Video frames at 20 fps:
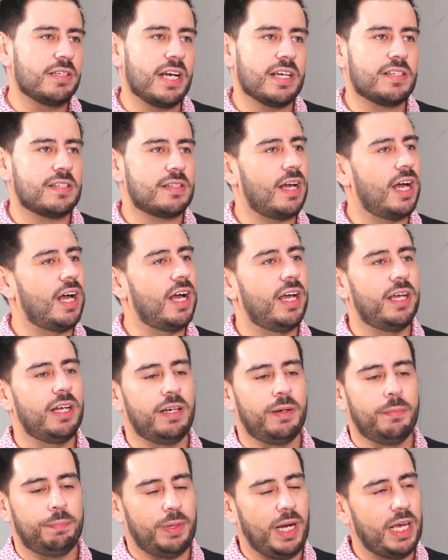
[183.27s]
está
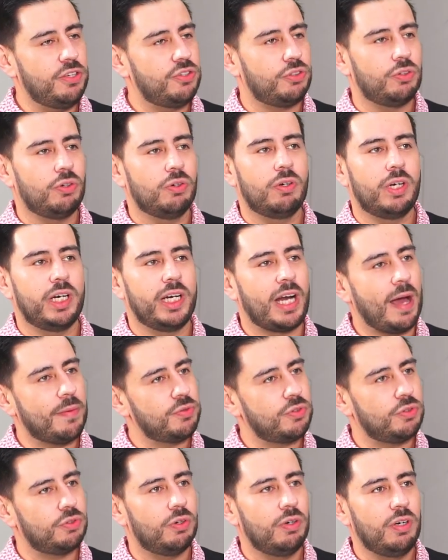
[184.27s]
en Play Store, en App
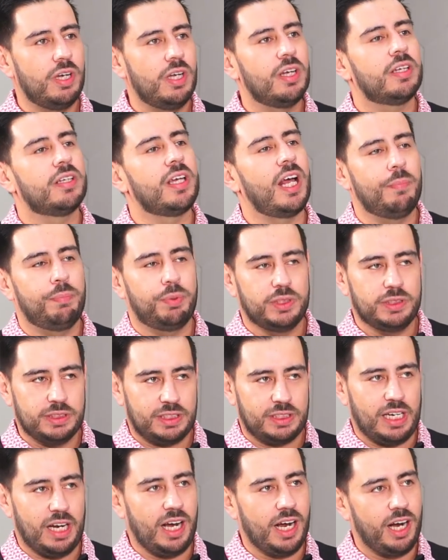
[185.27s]
Store, ya la puedes
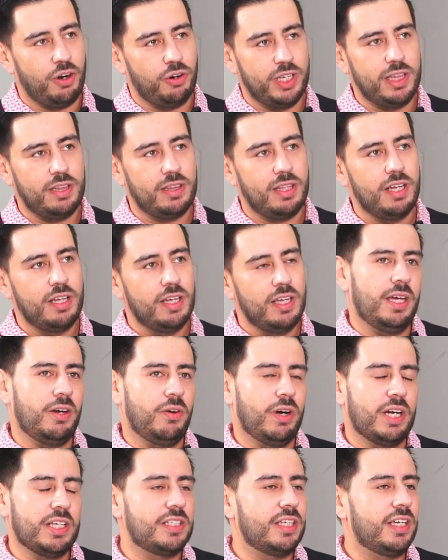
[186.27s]
descargar ahorita.
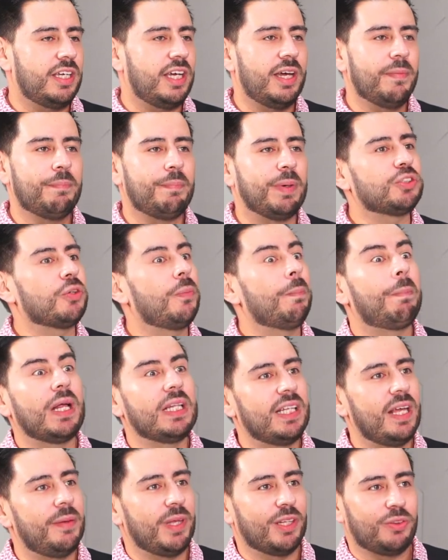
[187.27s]
Ahora sí que empezó en
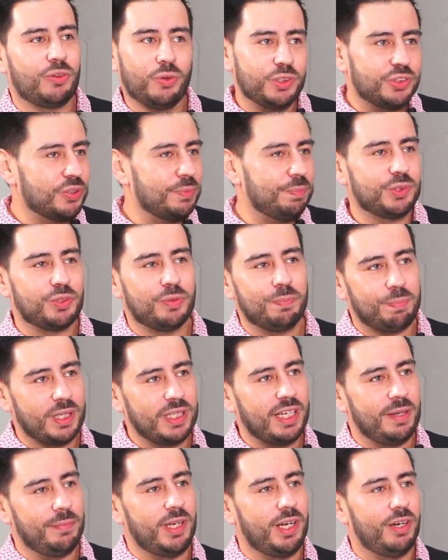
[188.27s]
pandemia, todo esto empezó en
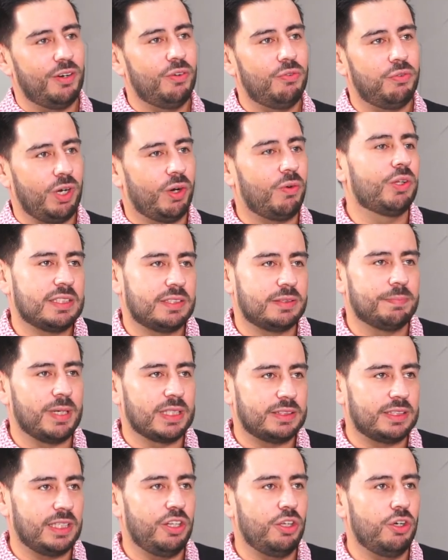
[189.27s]
pandemia, ¿no? Fue cuando
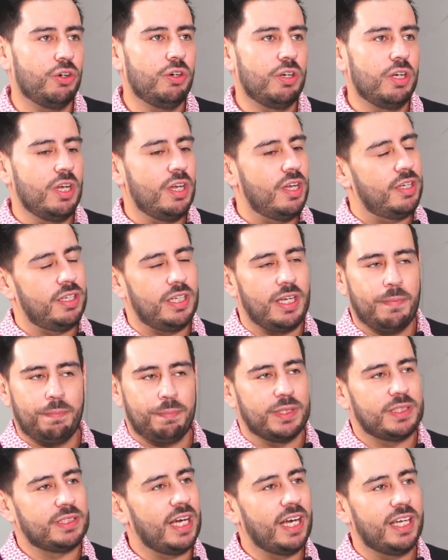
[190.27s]
más se dio y
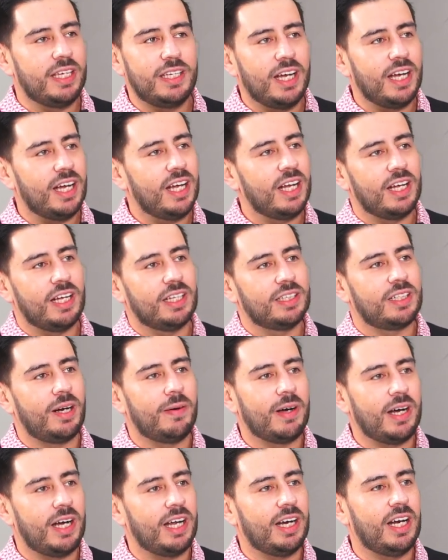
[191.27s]
empecé ahí a, a
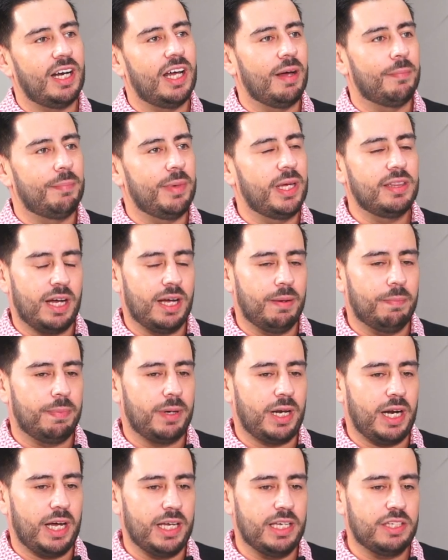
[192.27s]
trabajar la mente
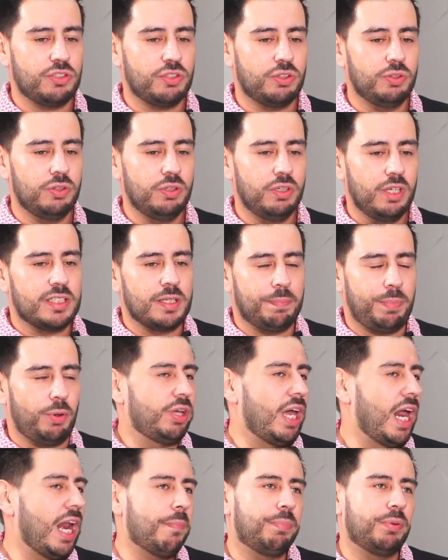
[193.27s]
para esto,
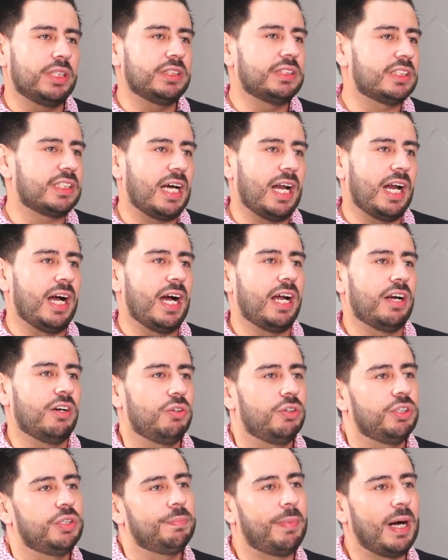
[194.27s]
pero ya la puedes descargar,
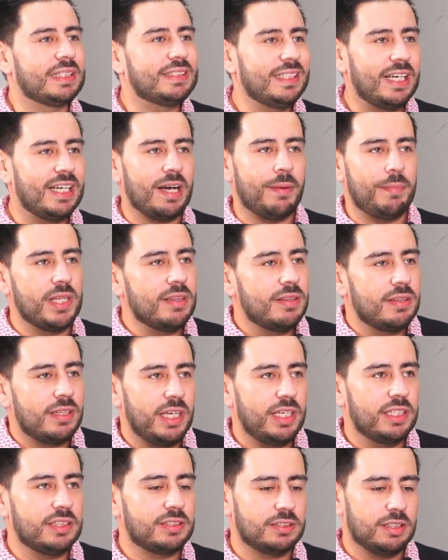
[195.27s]
¿no? Y
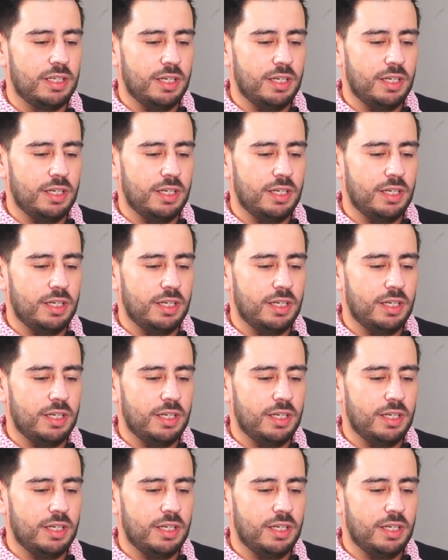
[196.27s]
básicamente es